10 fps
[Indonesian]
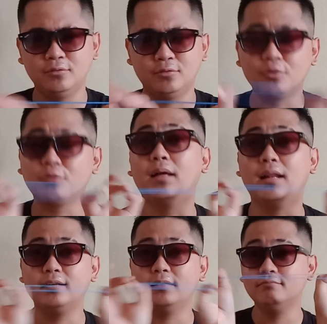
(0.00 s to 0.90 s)

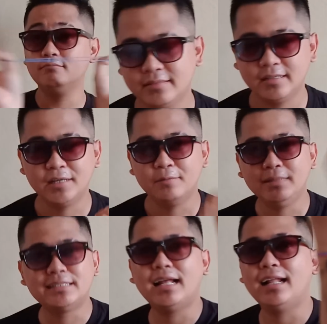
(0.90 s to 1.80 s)
normal
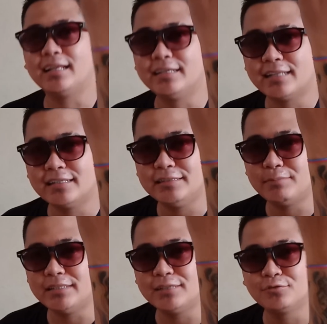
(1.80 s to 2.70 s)
misal kita
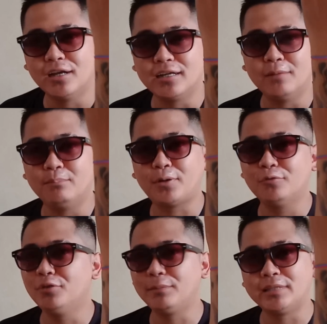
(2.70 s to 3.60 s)
simpennya juga nggak
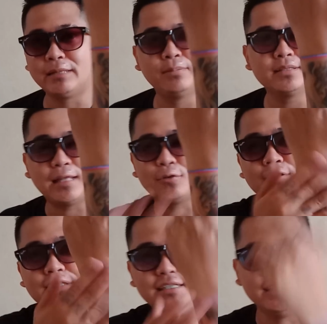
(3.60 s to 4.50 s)
perlu ribet-ribet taruh
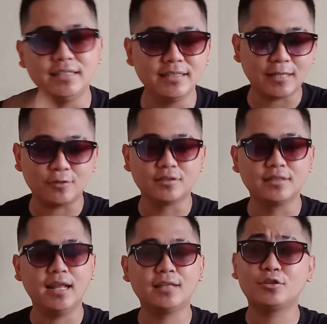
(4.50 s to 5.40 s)
di sini taruh di
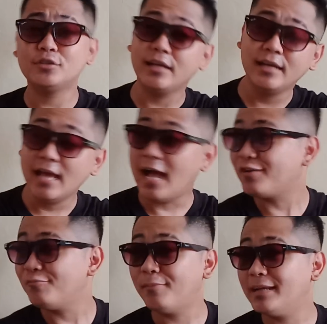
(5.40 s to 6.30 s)
gelang terus eh
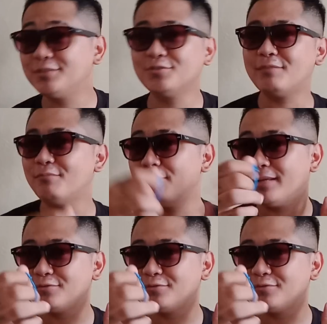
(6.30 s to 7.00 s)
aku main sulap mau main